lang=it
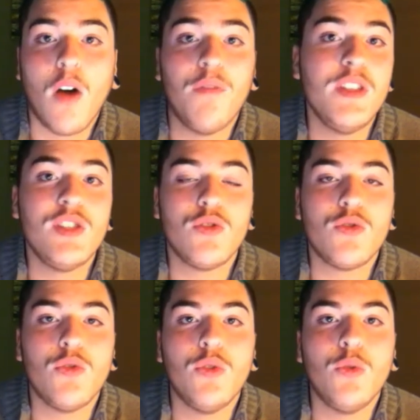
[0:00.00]
ho
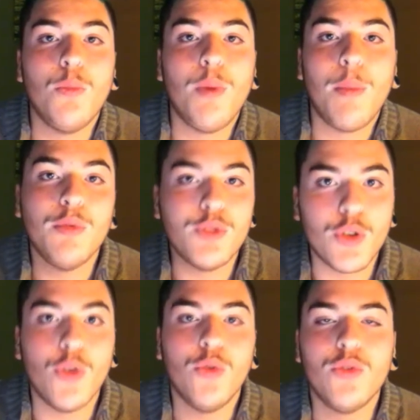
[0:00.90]
visto su YouTube
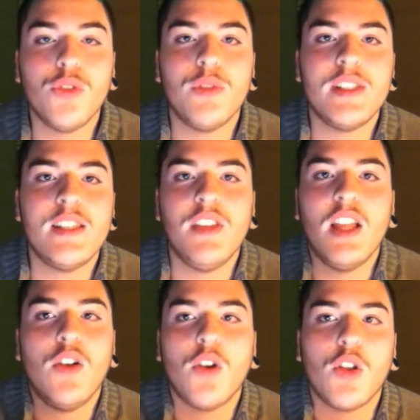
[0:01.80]
appunto uno di questi
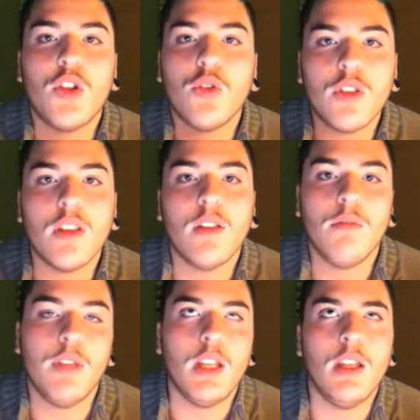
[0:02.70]
video allora ho detto,
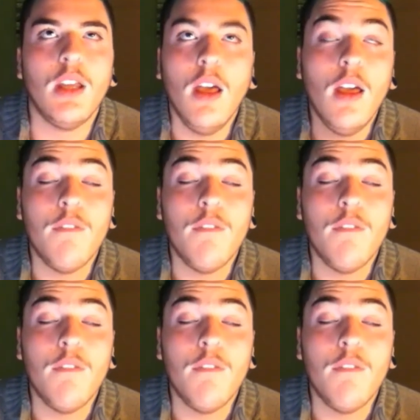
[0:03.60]
vedi,